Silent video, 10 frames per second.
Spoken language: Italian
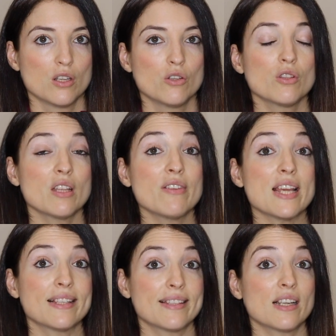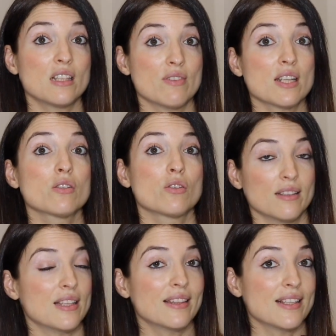Non devi essere diverso
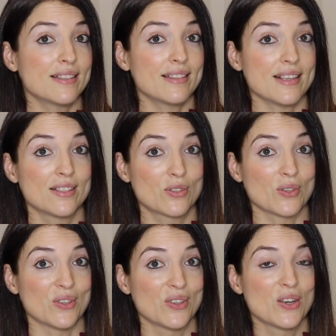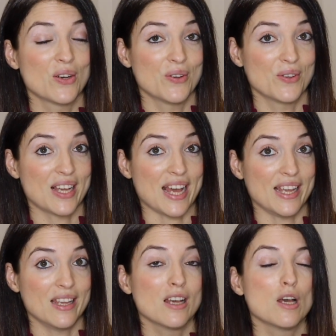da te stesso,
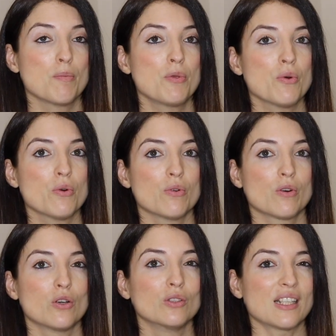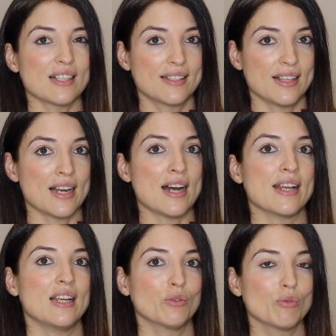ok? Più
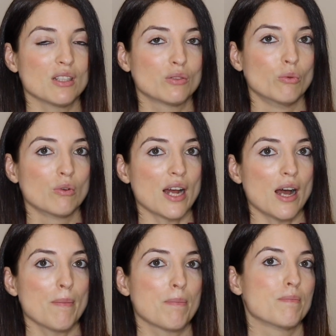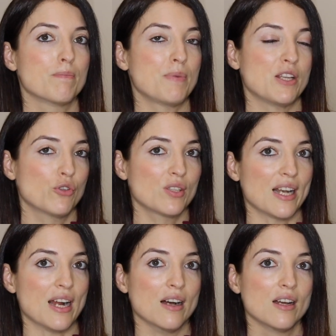contrasterai la tua natura, peggio
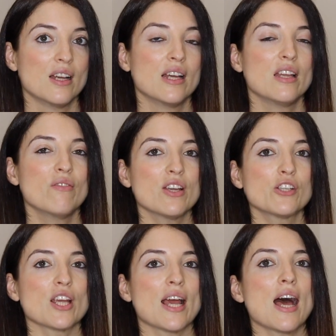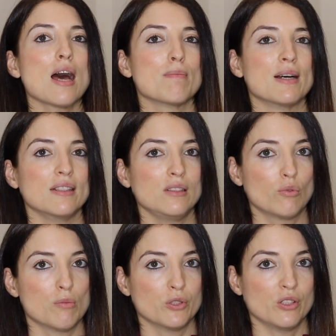sarà. Invece ama il
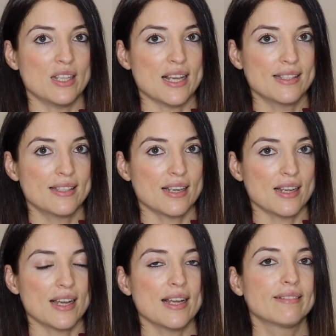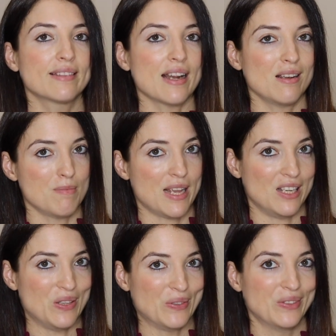tuo modo di essere e trai il
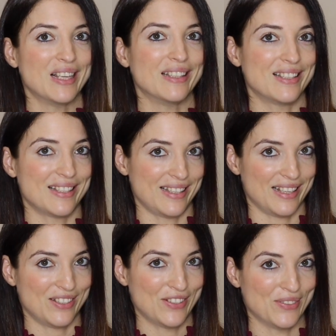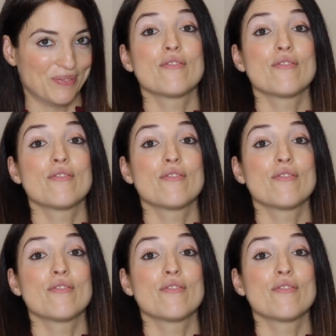meglio da te stesso.